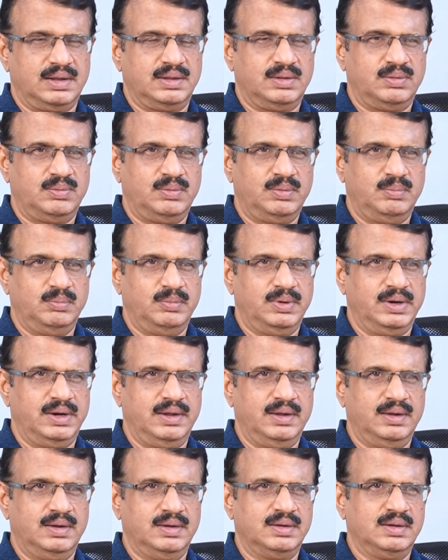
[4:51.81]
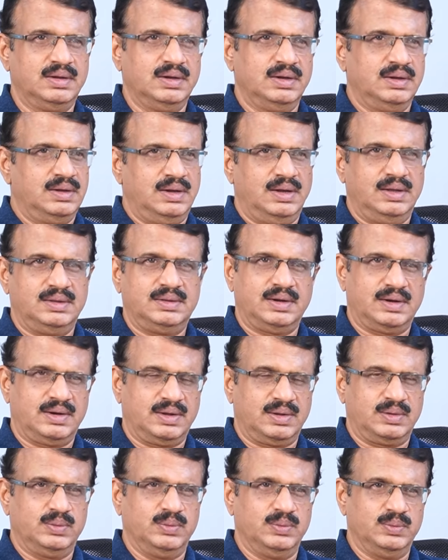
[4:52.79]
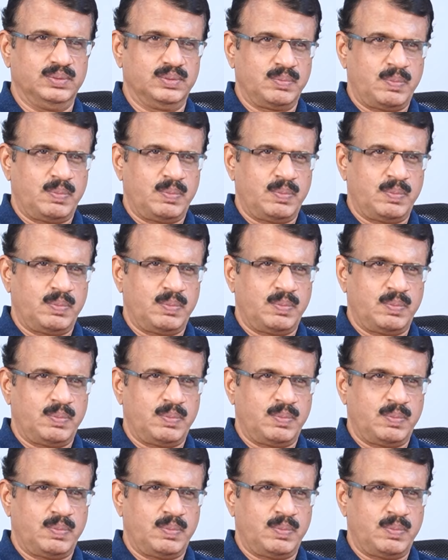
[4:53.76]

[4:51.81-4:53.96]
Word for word: కదా మీడియా అది అడగదు